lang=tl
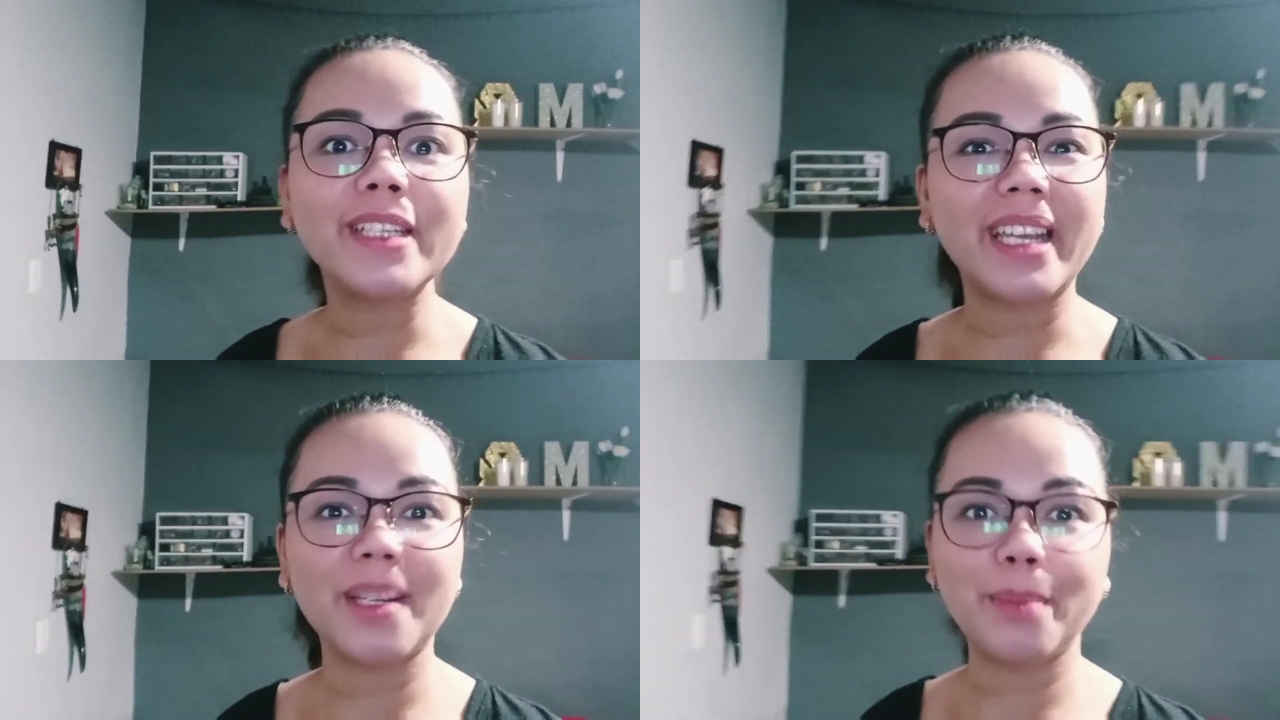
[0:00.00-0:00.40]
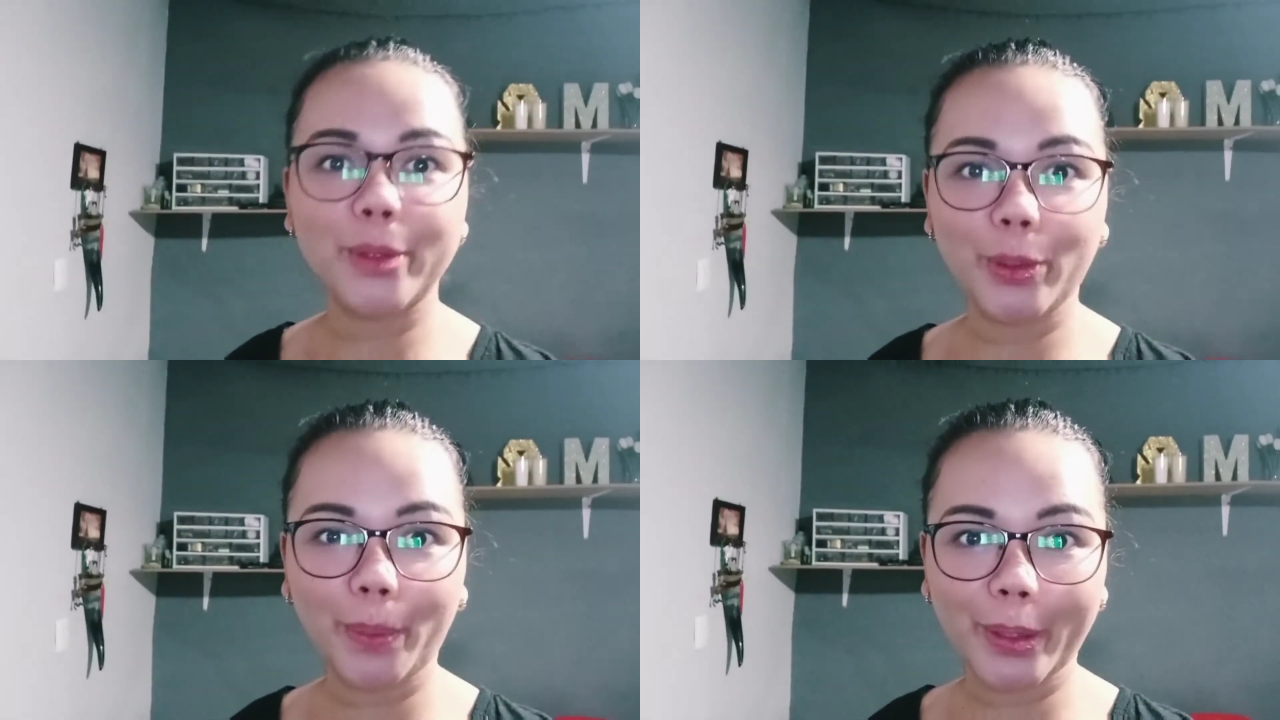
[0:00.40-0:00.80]
Sana po
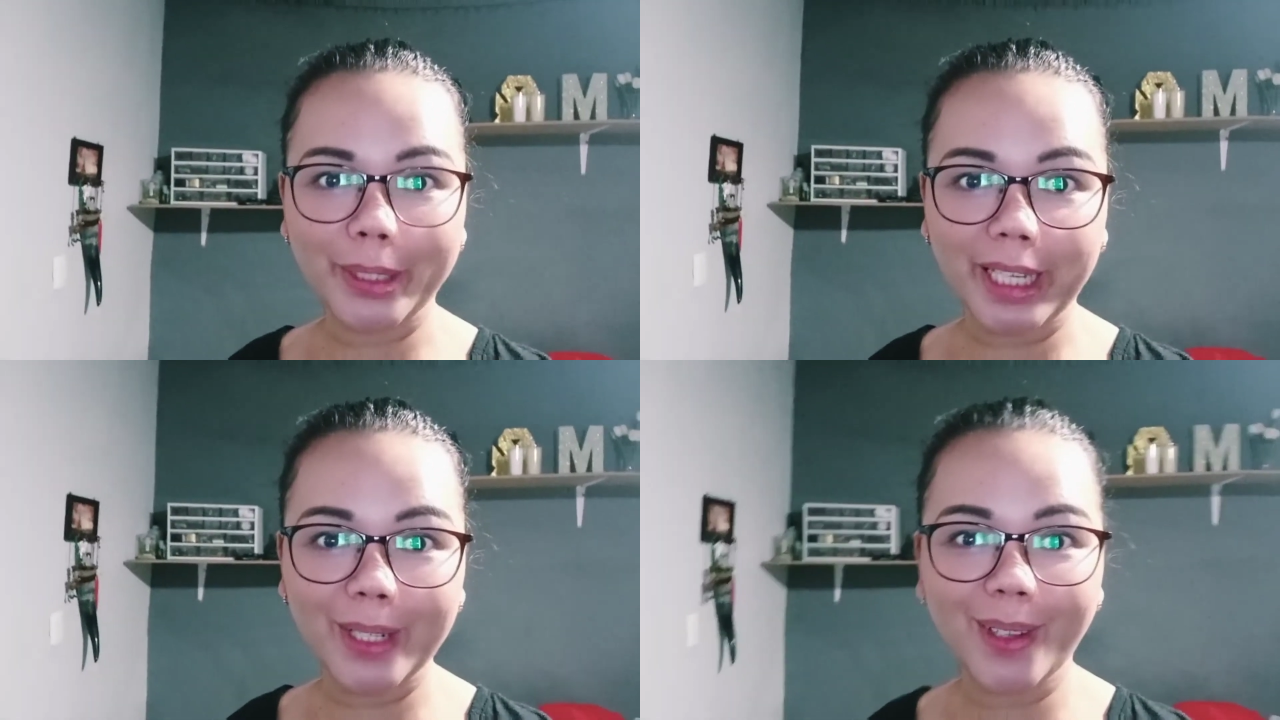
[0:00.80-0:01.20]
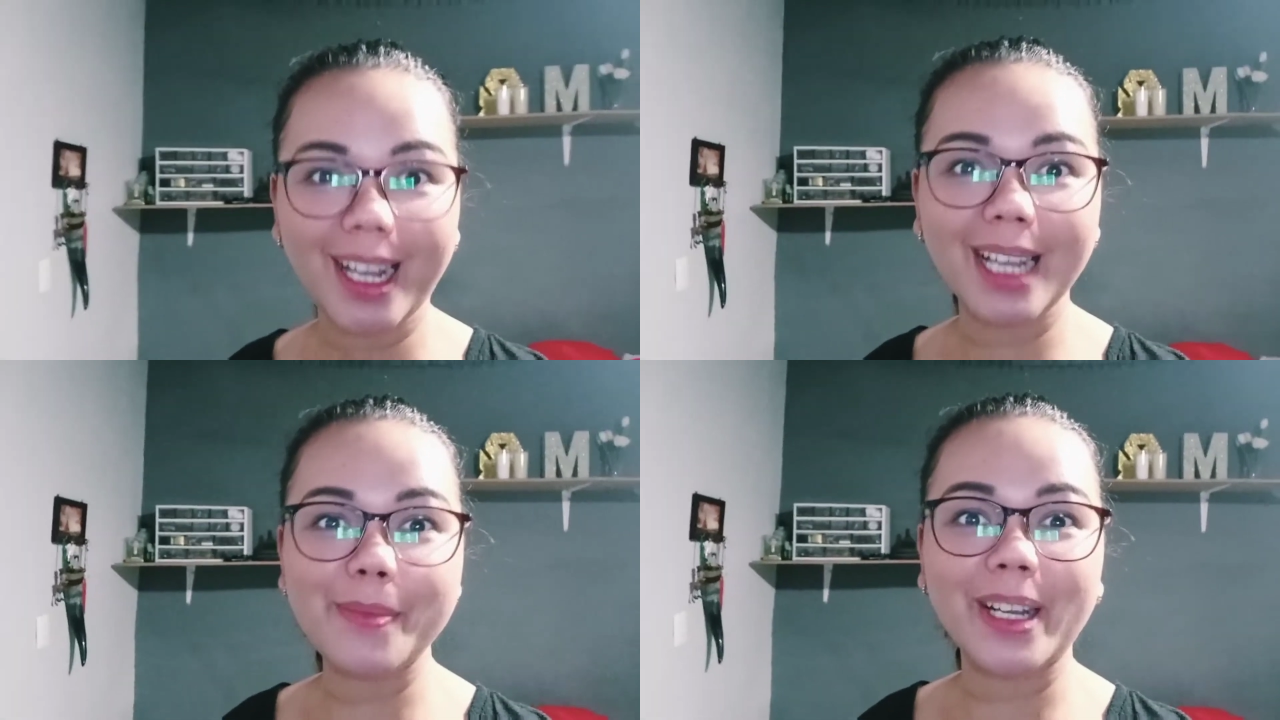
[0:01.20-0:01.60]
supportahan yung
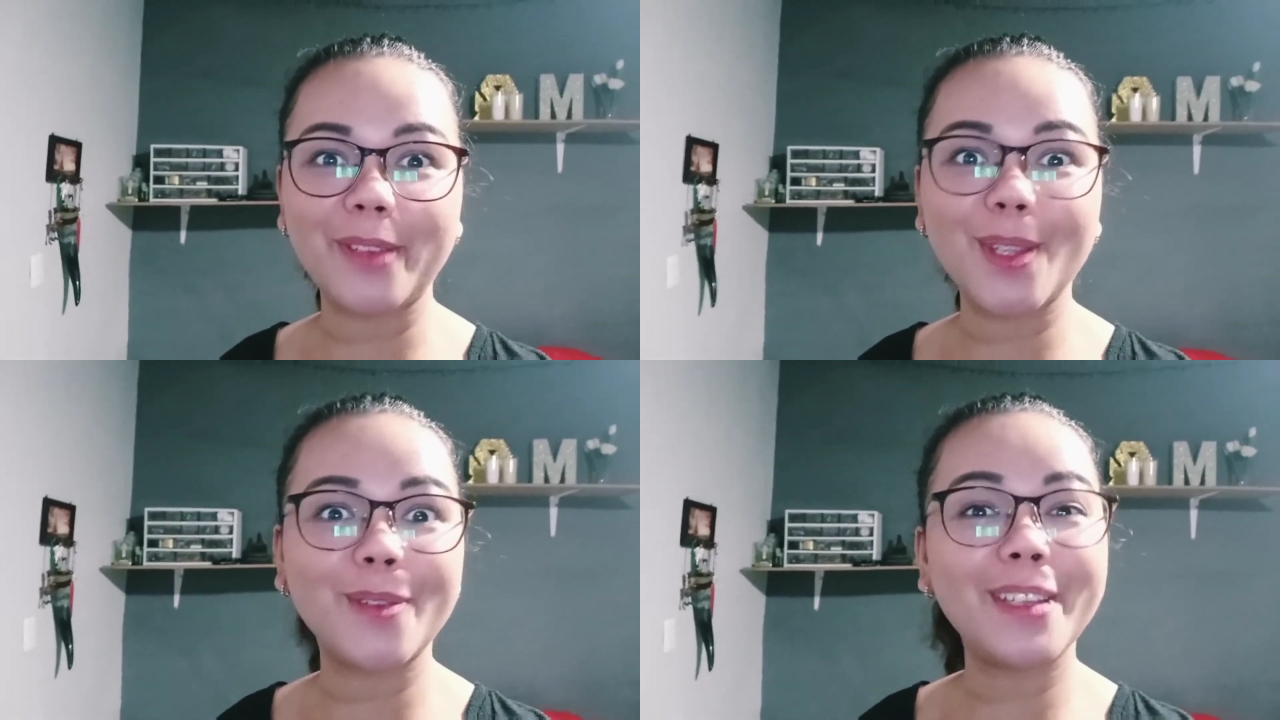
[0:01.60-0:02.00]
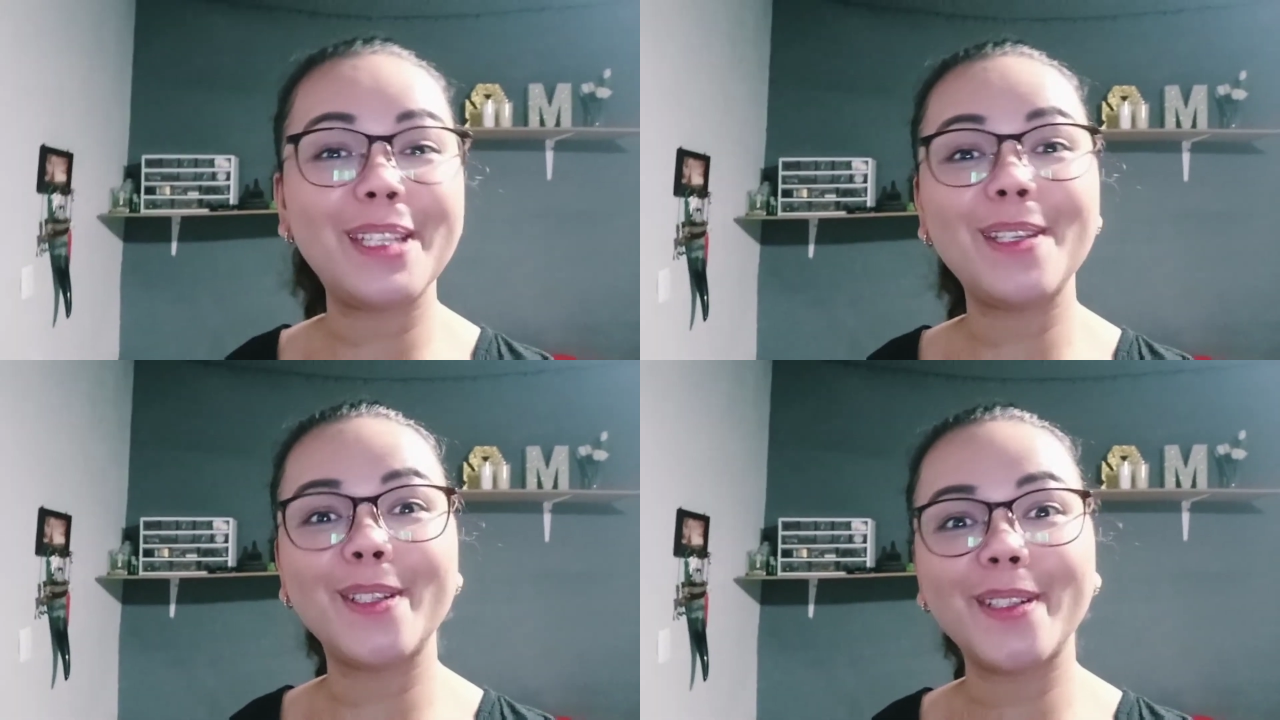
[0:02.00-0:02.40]
aking mga
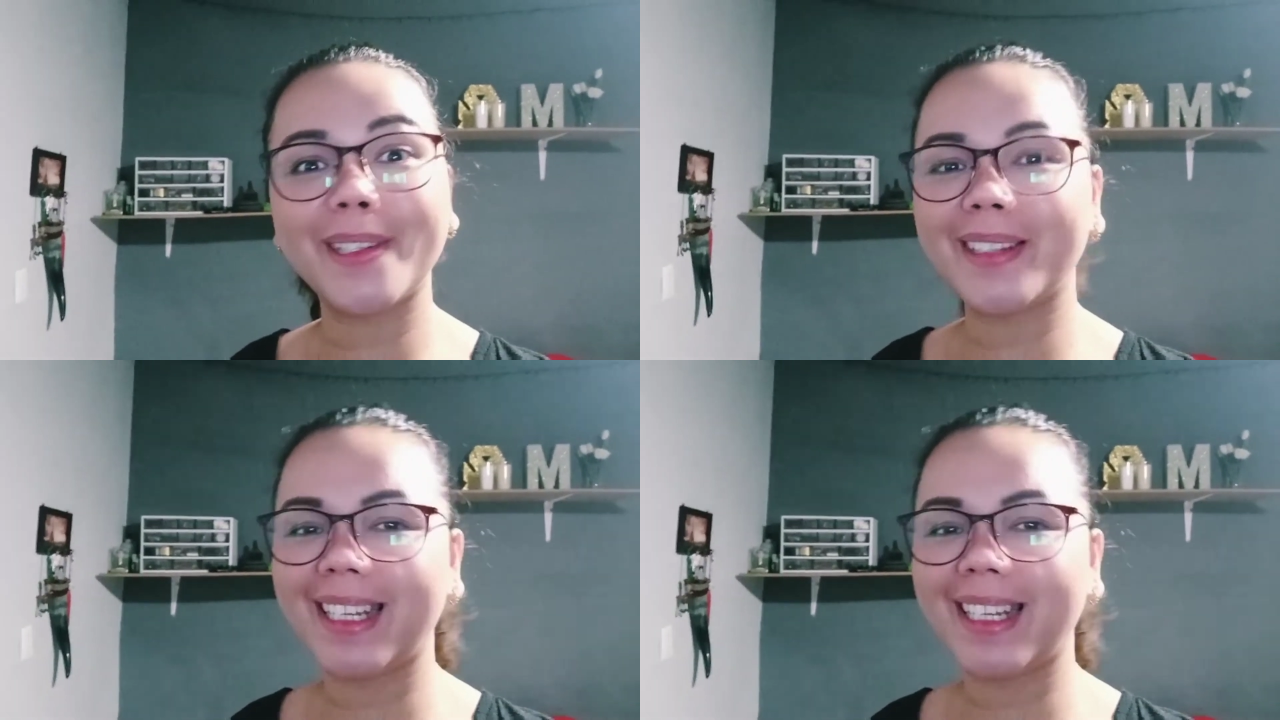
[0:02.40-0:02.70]
video-video.